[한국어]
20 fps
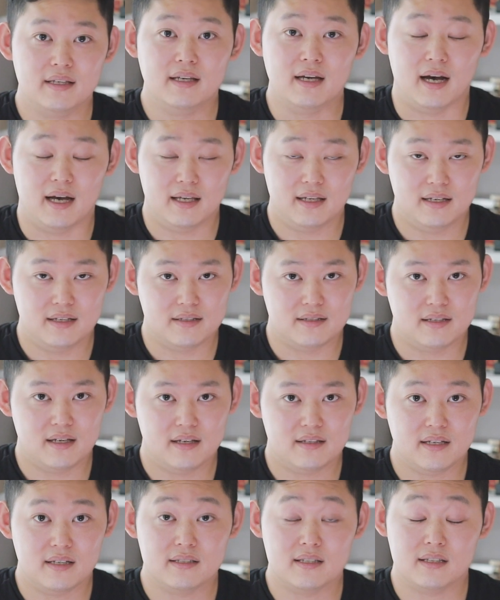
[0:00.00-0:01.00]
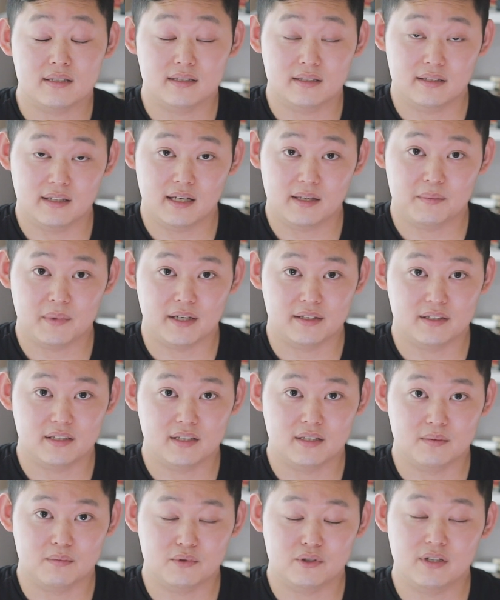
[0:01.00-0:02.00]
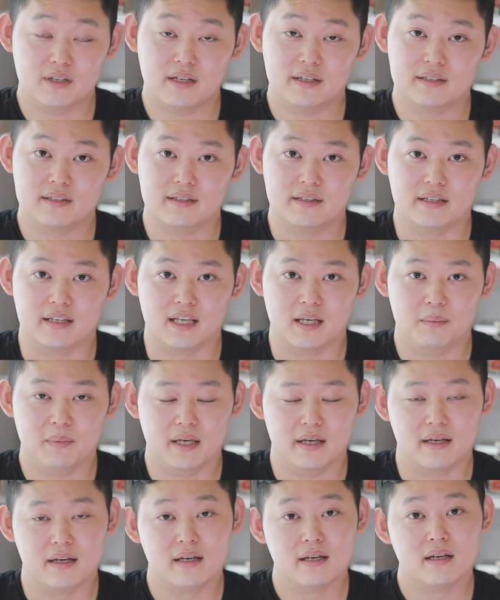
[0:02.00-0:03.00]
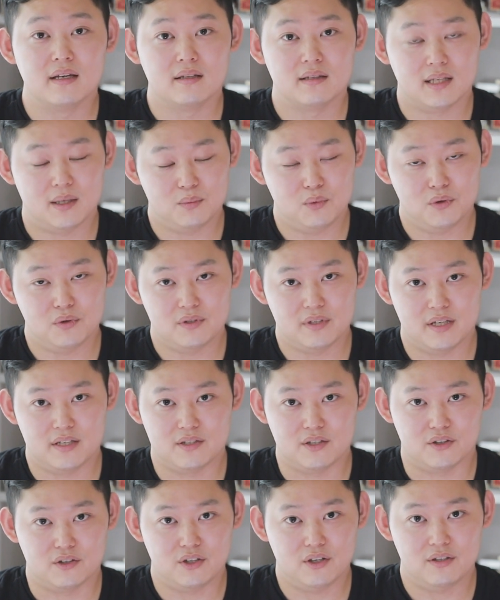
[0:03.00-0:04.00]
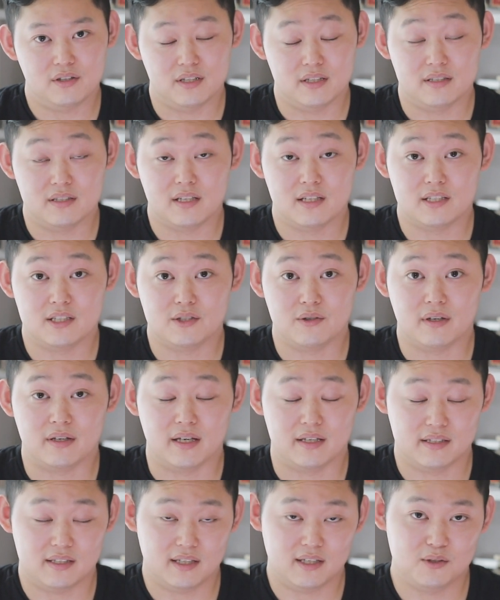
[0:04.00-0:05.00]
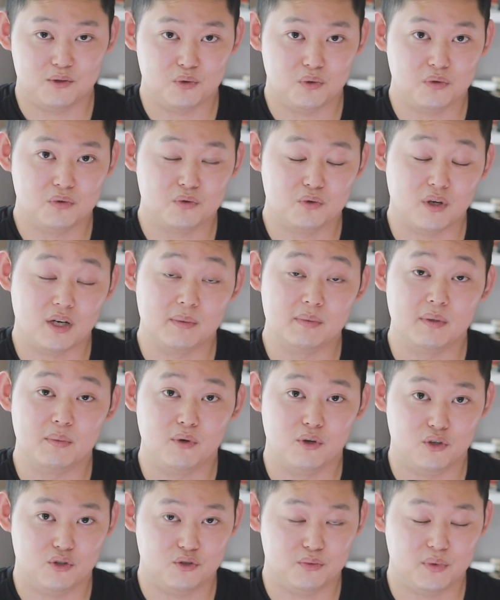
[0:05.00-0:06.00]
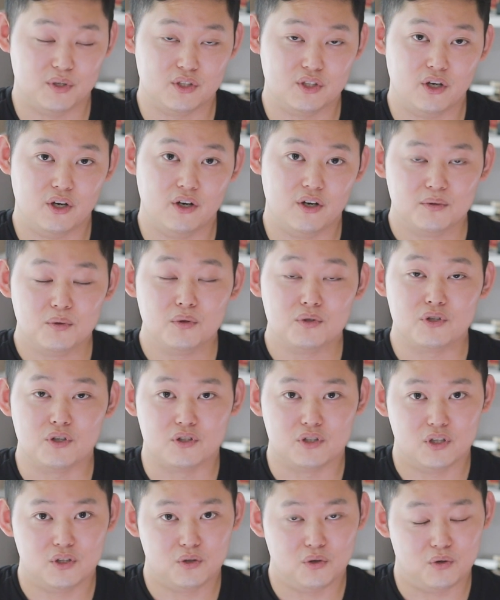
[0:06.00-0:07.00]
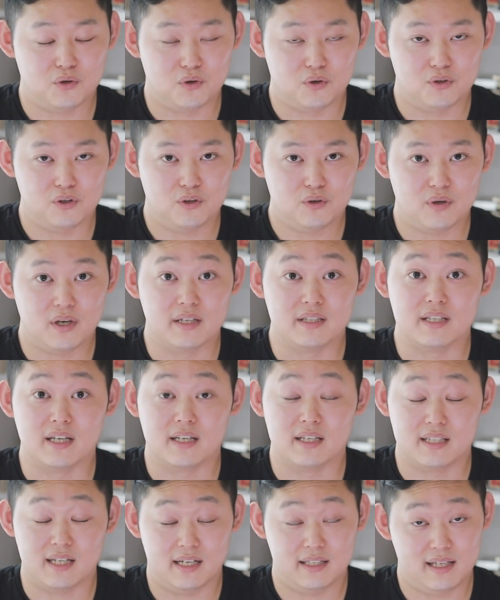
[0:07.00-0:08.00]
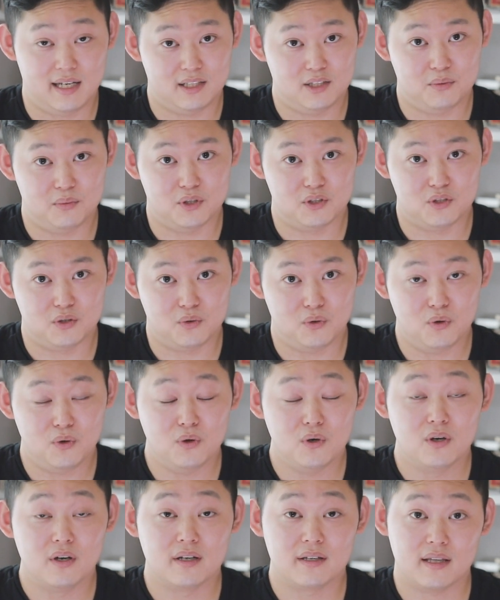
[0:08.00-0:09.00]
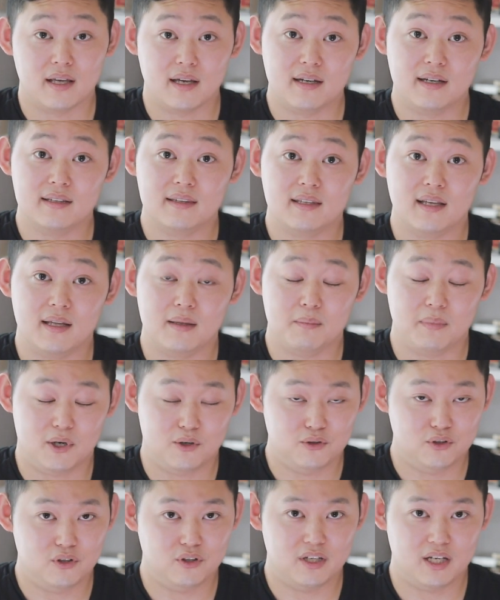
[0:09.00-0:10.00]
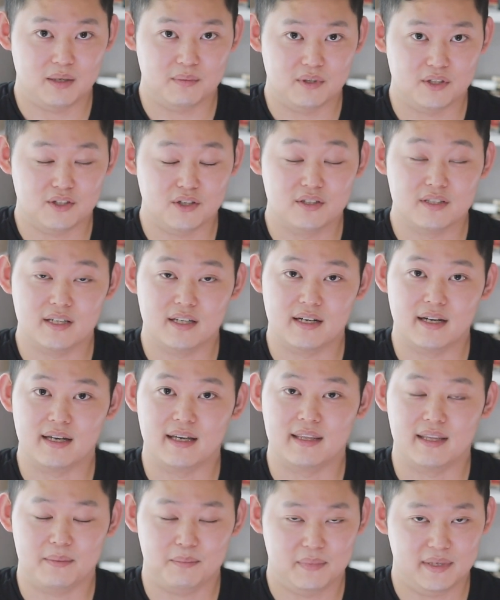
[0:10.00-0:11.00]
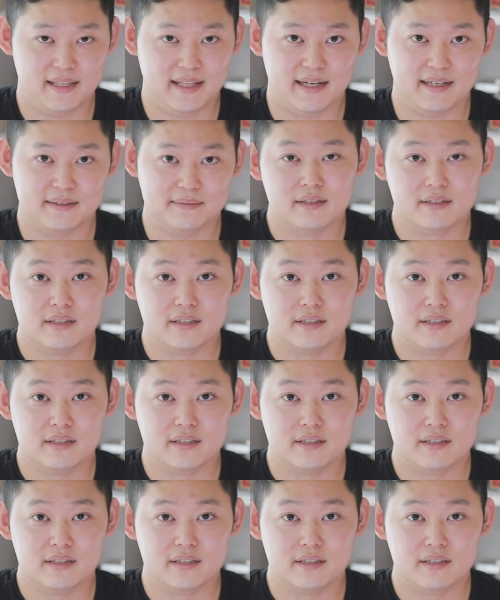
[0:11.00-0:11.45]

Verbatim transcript: 이 아이리스의 살짝 흙내음 같은 프리 같은 느낌이 탑노트에 있었던 인센스와 굉장히 좋은 조합을 보여주면서 또 전체적으로는 굉장히 잘 다듬어지고 깨끗한 파우더리함을 선사하게 됩니다.